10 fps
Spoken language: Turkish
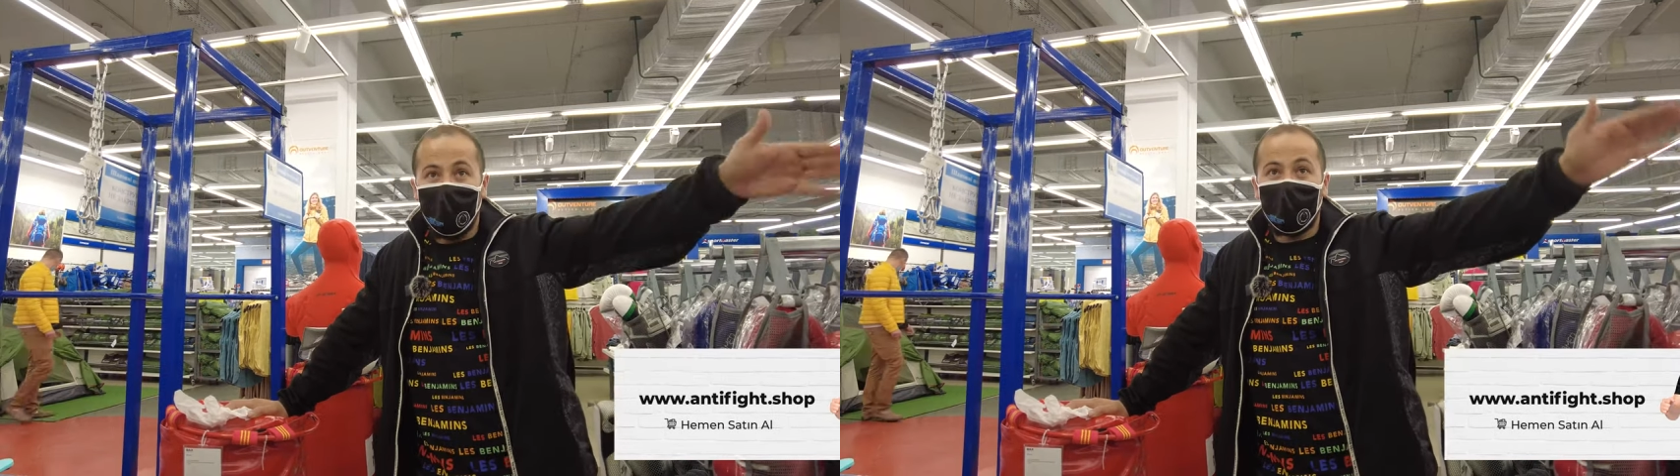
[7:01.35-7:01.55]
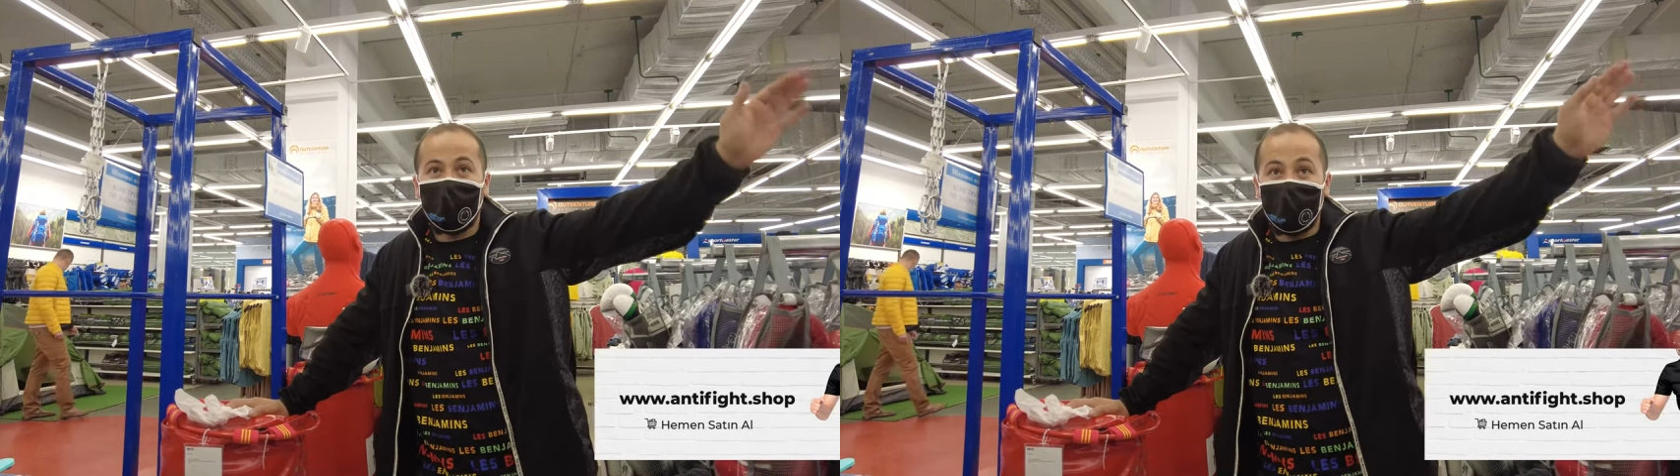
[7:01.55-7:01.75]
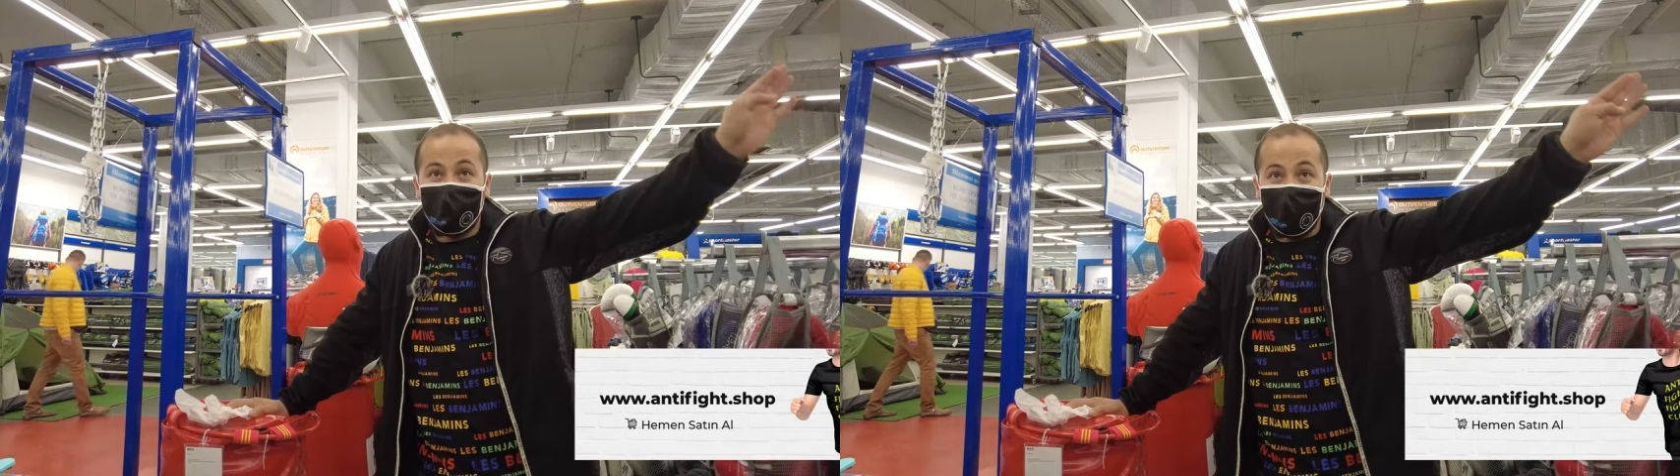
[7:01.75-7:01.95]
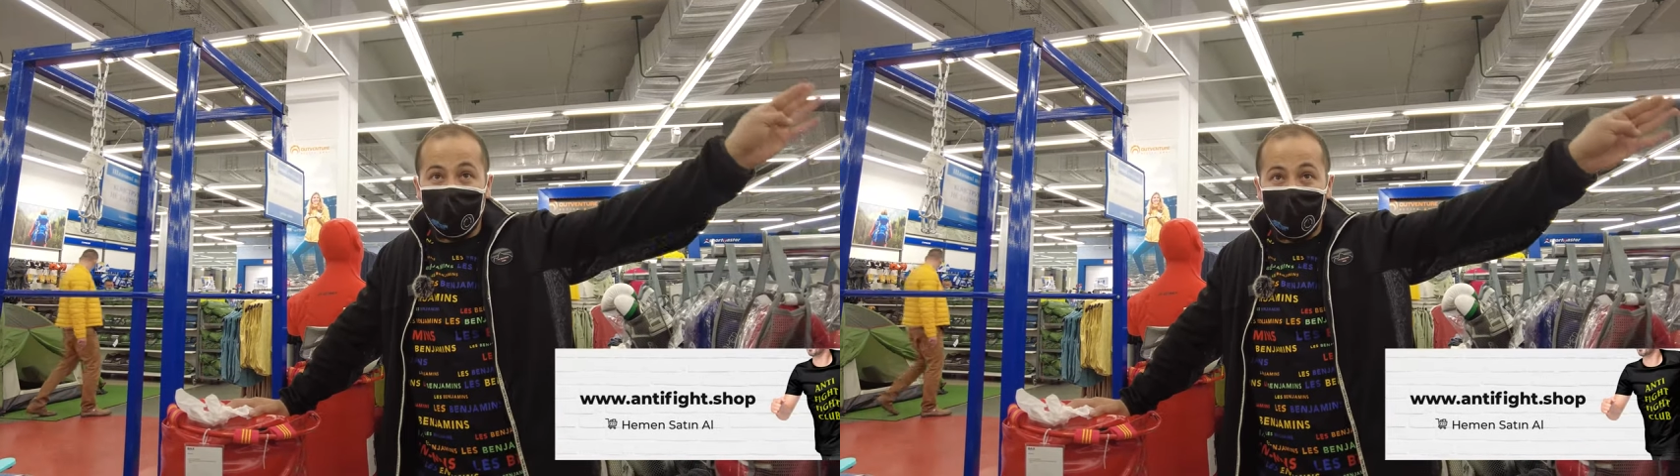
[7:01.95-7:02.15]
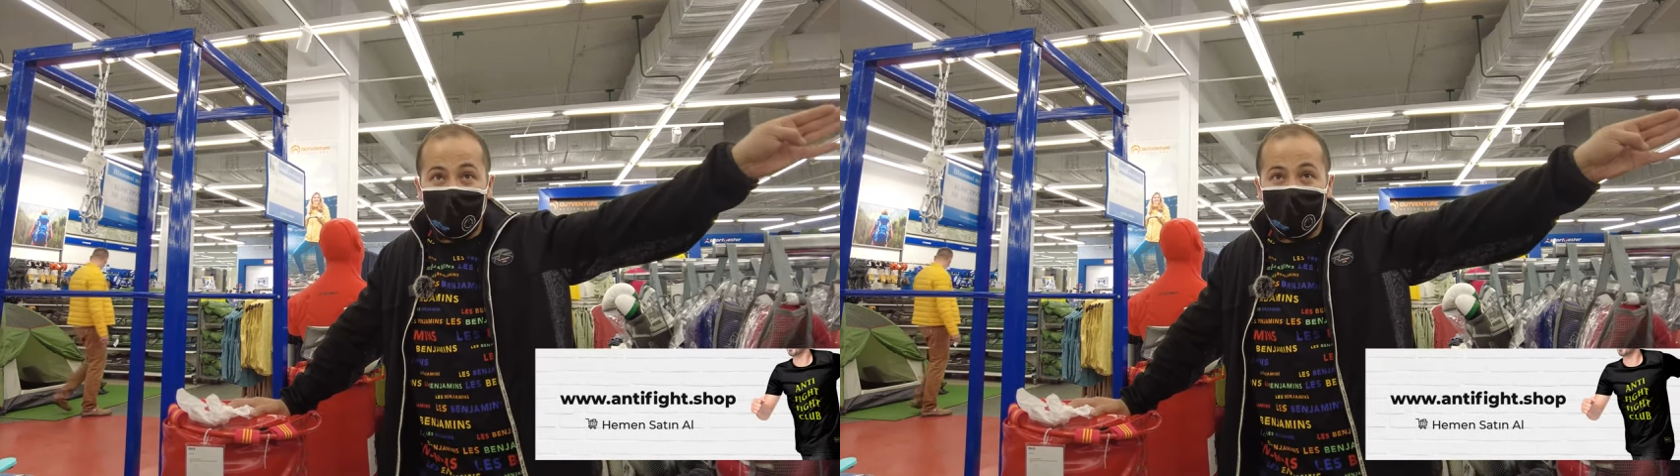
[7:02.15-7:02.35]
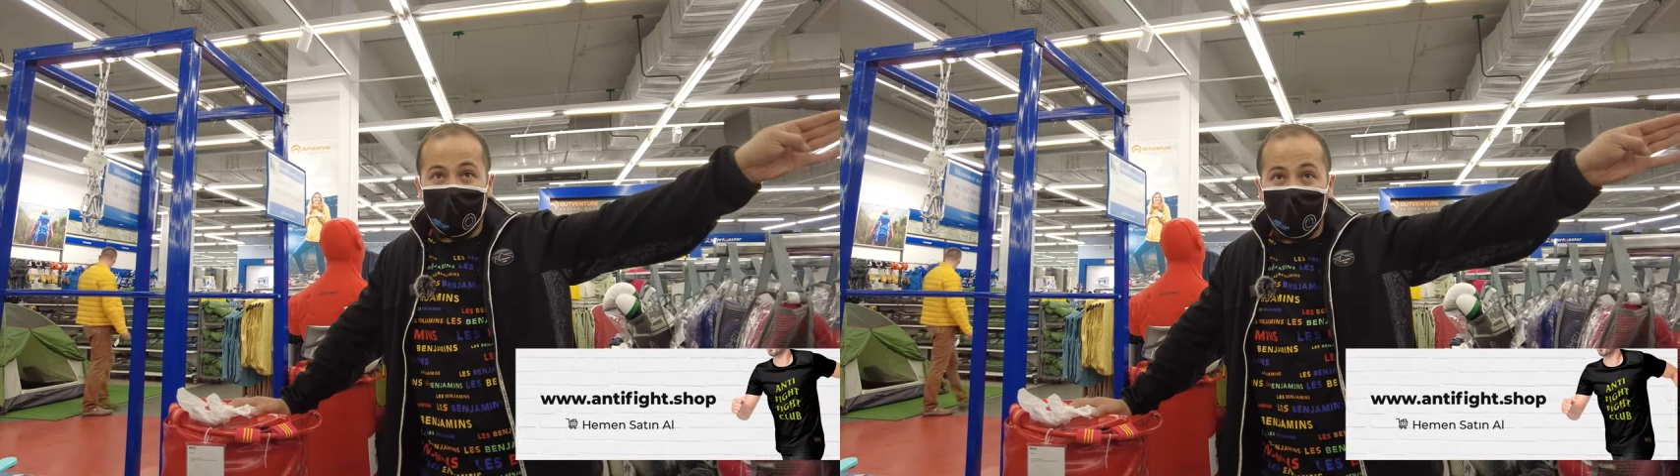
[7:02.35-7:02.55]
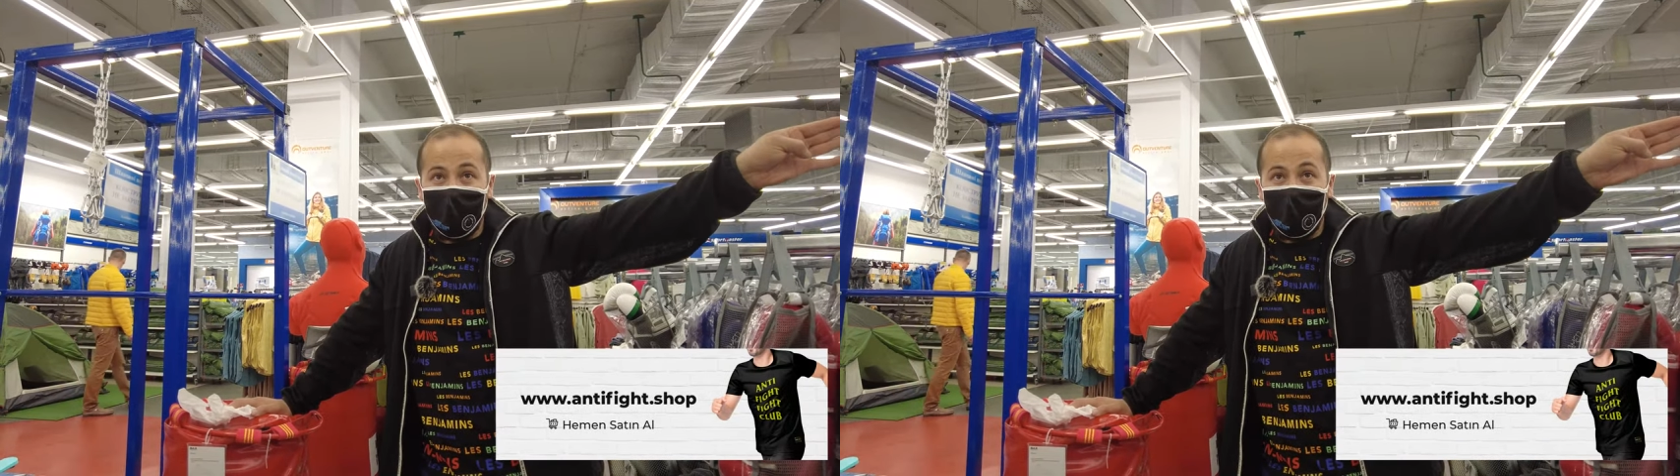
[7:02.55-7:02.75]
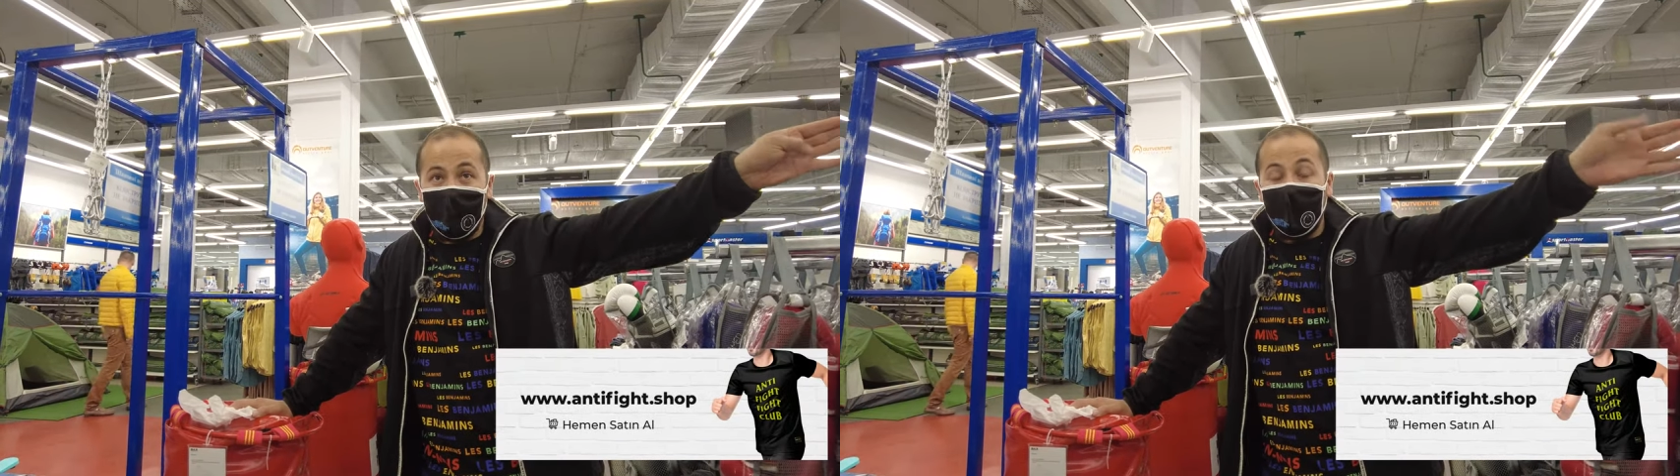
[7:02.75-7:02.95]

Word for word: Oradan İstanbul'a gitti.